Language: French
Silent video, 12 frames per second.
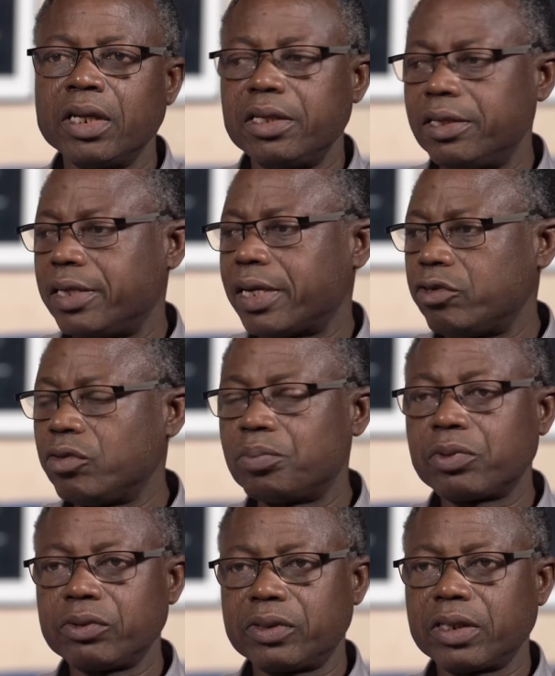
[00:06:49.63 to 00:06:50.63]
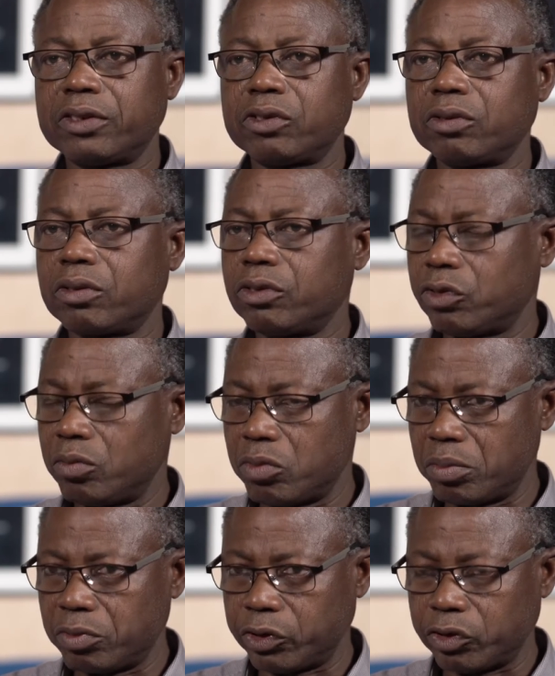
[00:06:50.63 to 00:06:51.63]
Il y a une protection que je,
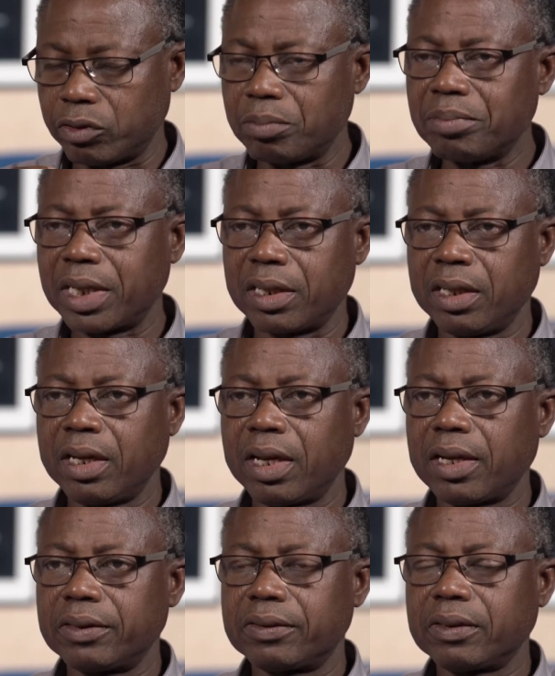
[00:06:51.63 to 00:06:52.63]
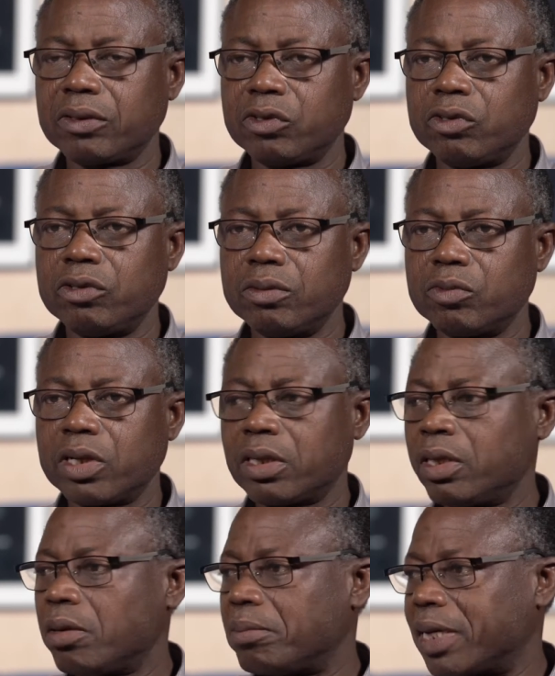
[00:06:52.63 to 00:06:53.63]
je, mets entre eux et moi.
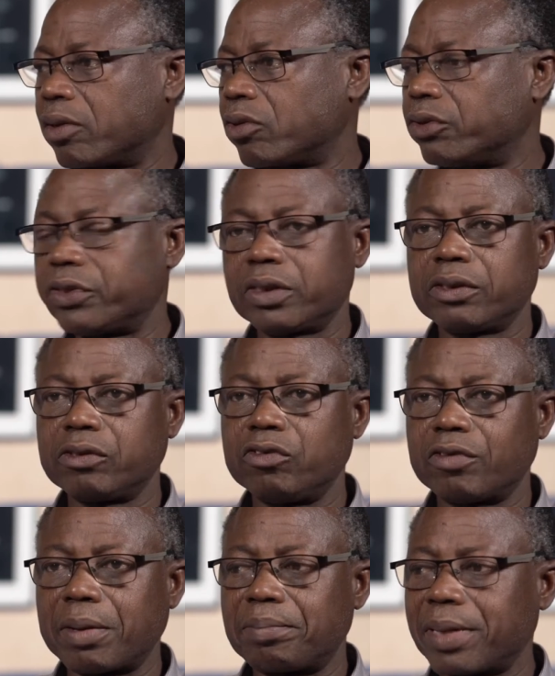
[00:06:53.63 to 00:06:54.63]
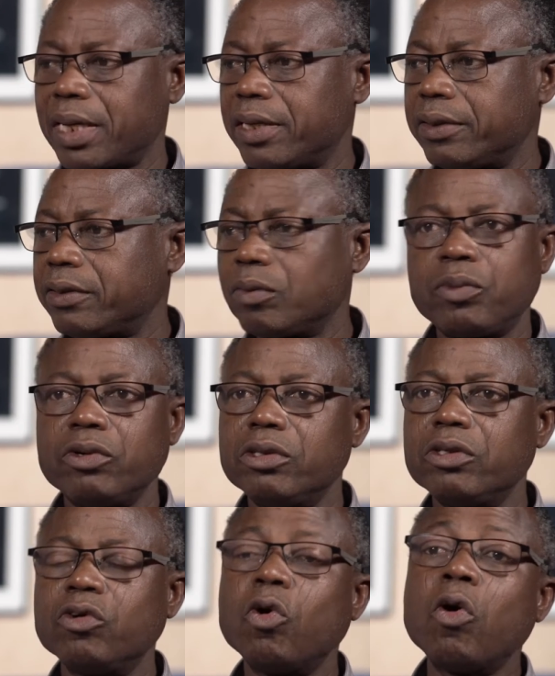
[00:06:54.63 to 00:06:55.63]
Ma conscience ne va pas être
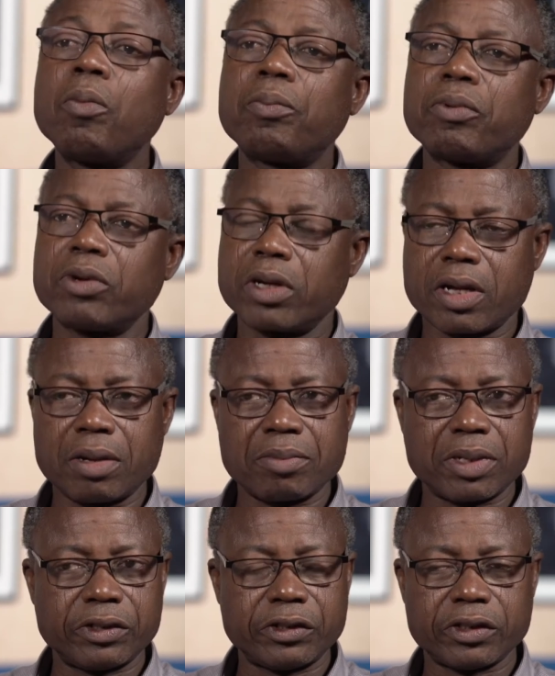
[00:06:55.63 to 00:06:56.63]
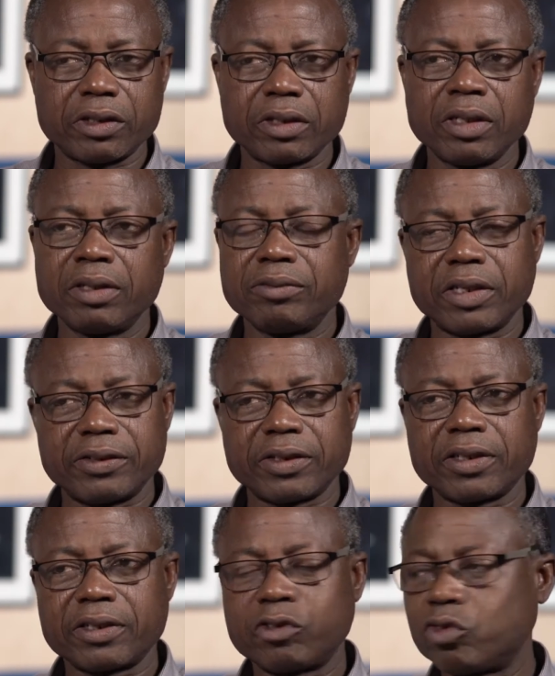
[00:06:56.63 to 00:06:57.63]
polluée au point qu'en mangeant dans
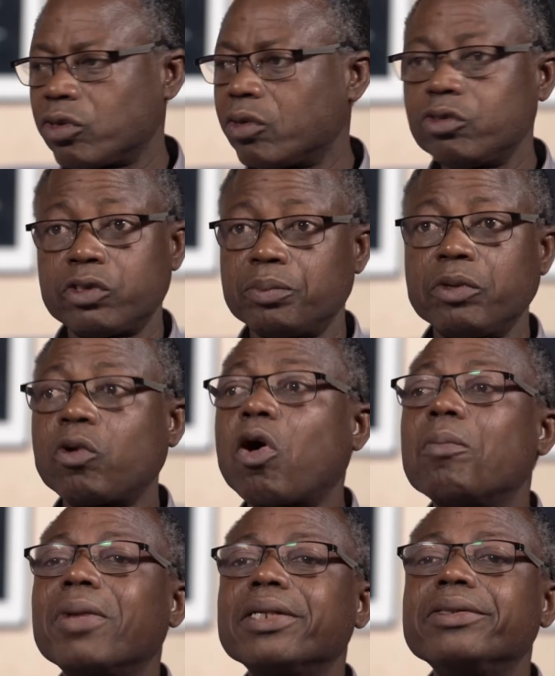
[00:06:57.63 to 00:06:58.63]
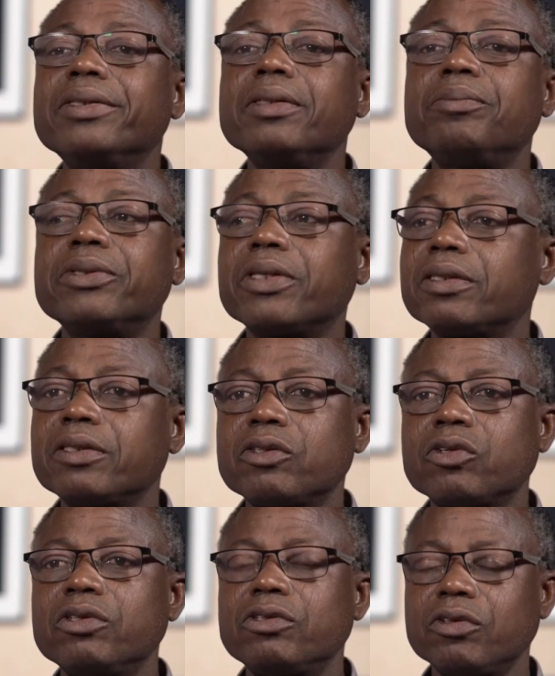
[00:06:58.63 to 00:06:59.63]
un restaurant où je peux commander peut-être ce
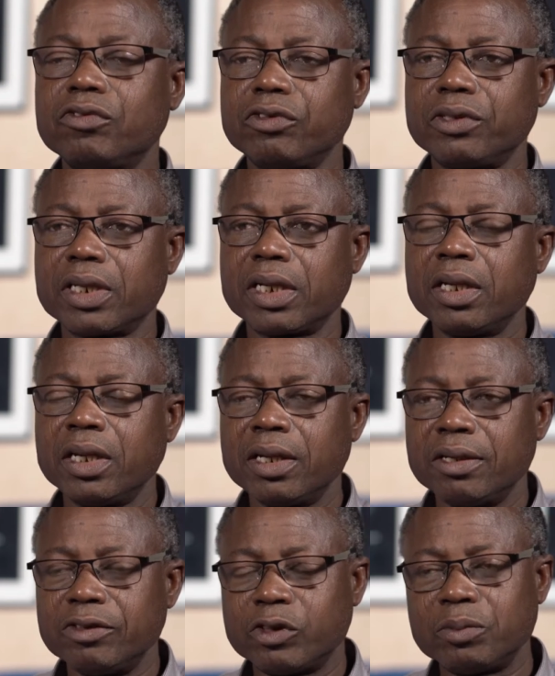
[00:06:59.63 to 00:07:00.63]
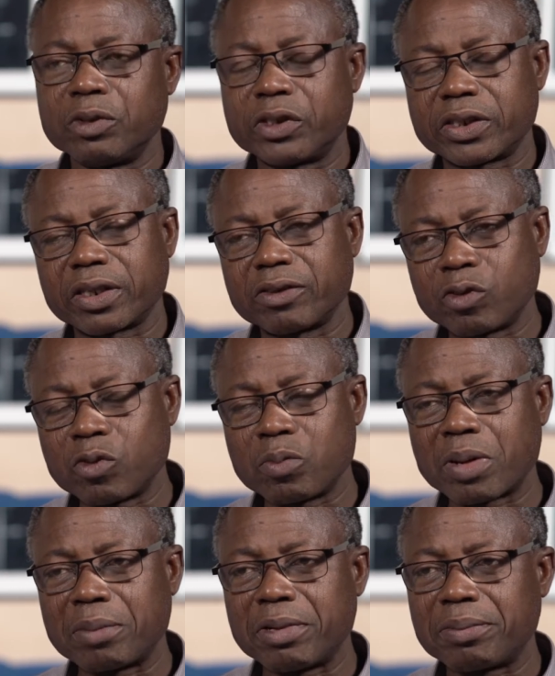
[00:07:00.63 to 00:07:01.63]
que je voudrais, je me sente
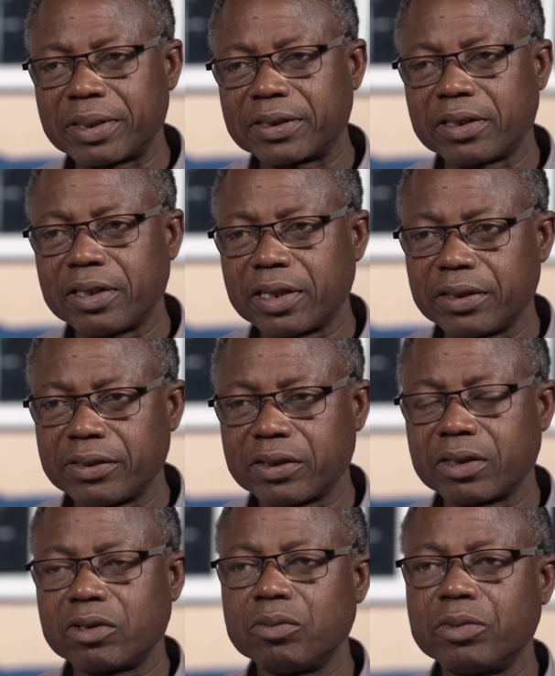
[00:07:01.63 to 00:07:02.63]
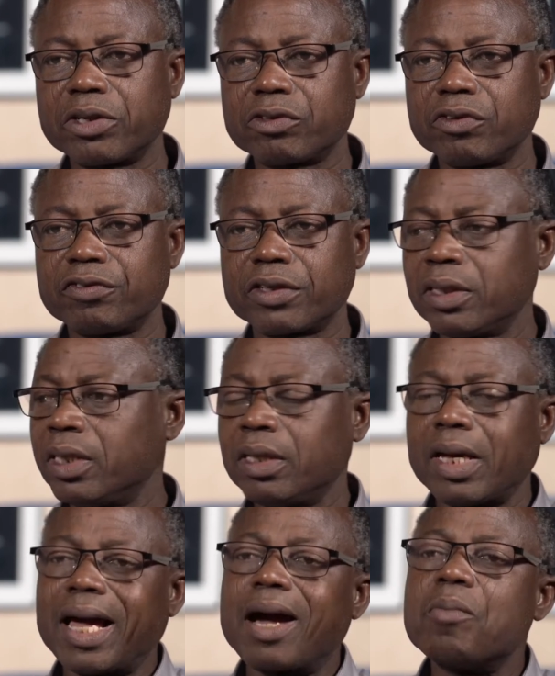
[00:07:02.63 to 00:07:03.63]
coupable parce qu'il y a des gens qui meurent de faim.
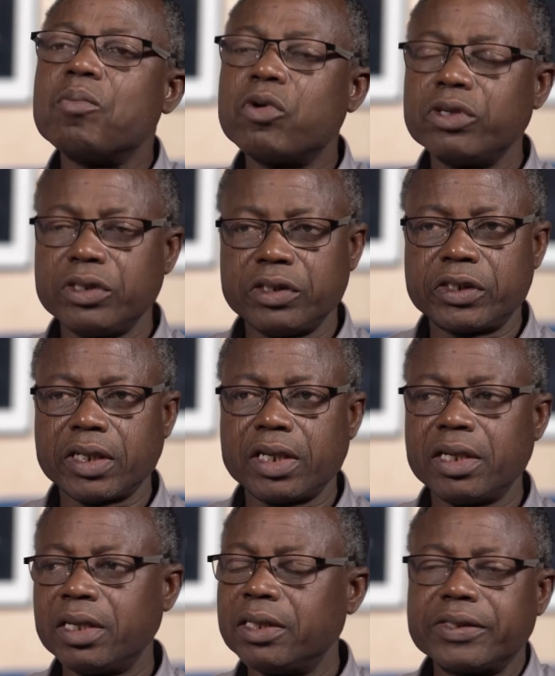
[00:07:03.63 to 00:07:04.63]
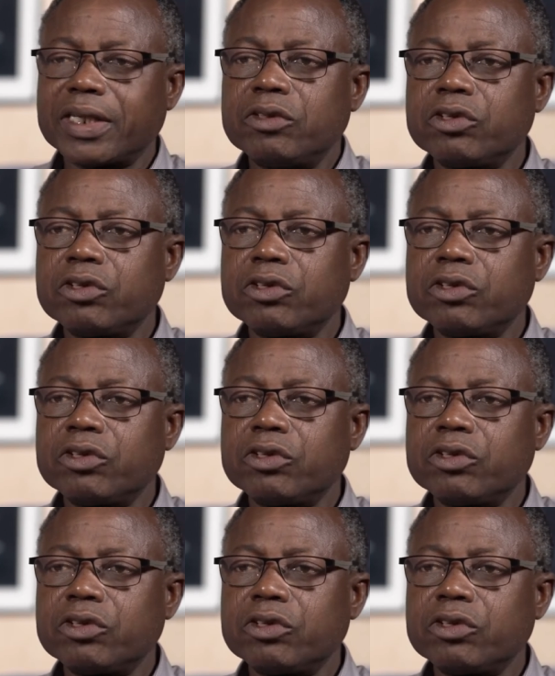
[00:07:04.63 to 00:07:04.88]
À mon échelle, ça ne